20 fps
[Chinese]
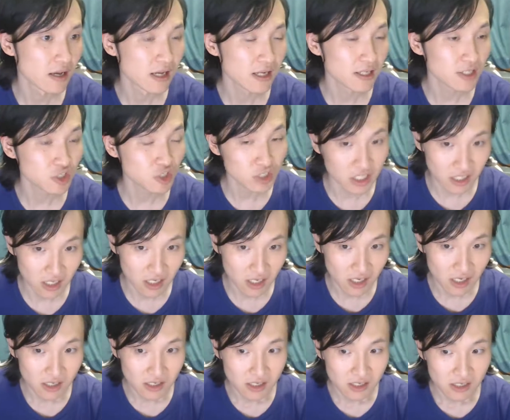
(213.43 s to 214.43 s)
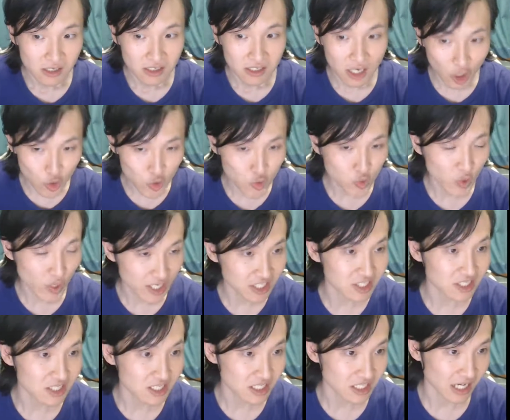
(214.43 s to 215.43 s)
就是要悬
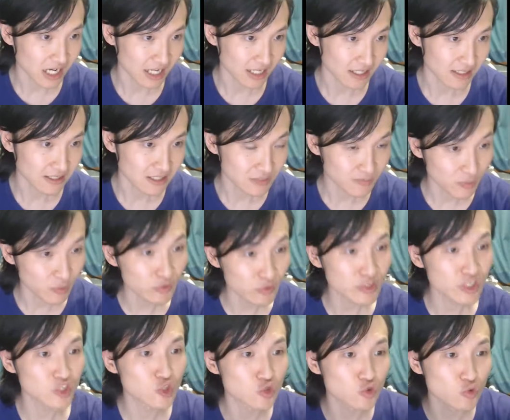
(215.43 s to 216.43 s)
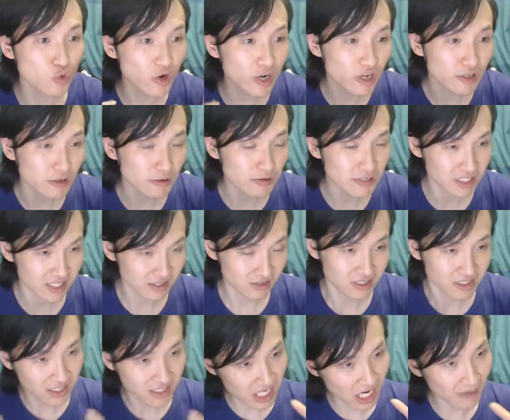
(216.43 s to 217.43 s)
置起来。不是所有的东西都
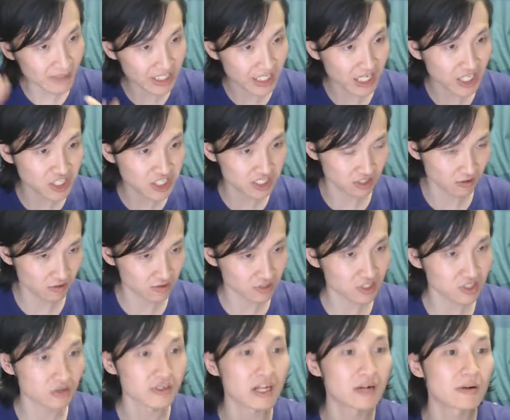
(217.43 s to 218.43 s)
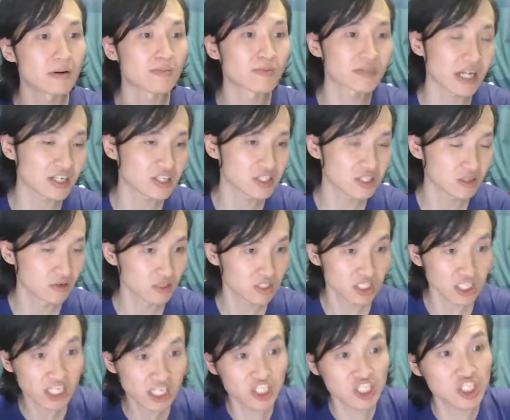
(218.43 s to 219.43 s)
是要么在时空之中，要么不在时空。
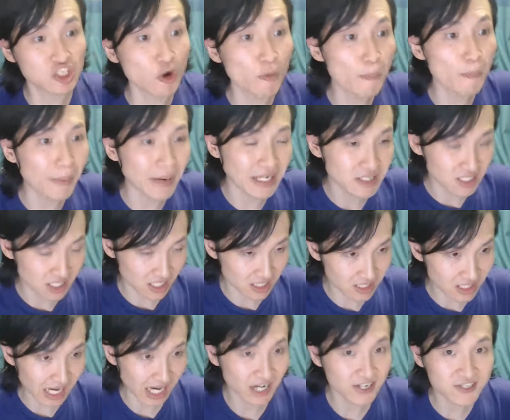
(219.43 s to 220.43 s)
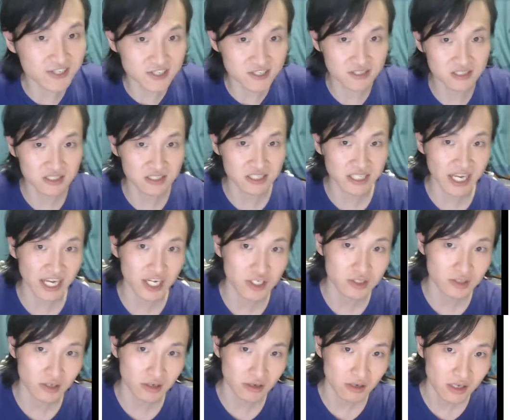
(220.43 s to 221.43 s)
这个时空本身，它是这
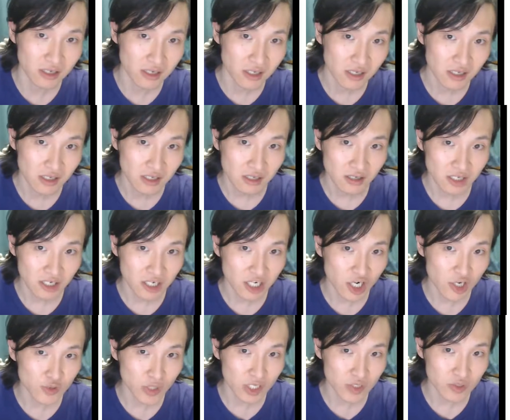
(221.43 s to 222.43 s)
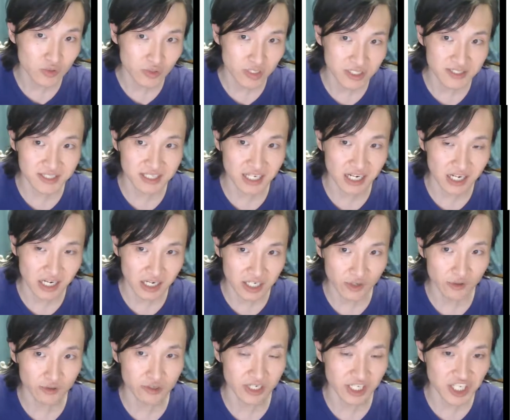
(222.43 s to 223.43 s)
种科学主义思想纲领
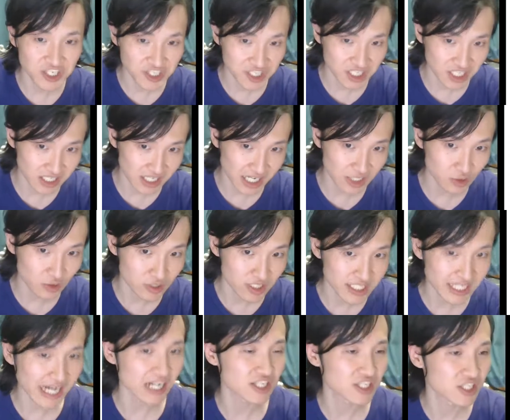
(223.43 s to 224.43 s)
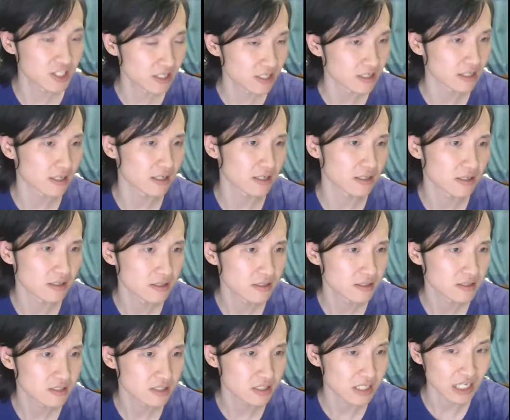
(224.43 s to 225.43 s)
或者意识形态所架设的，
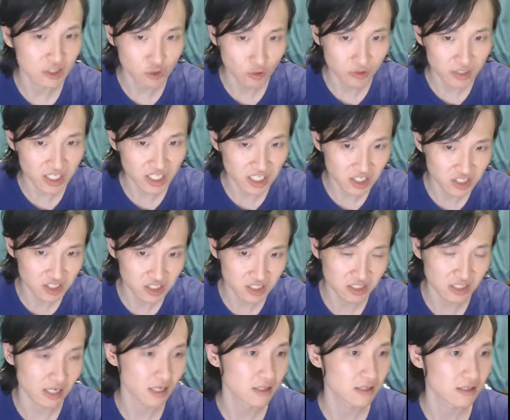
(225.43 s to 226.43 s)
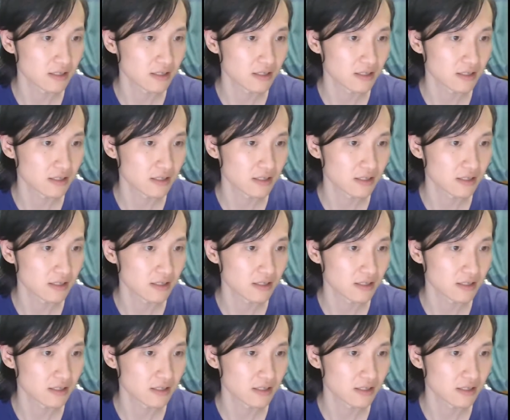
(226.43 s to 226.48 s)
是它所拟制的，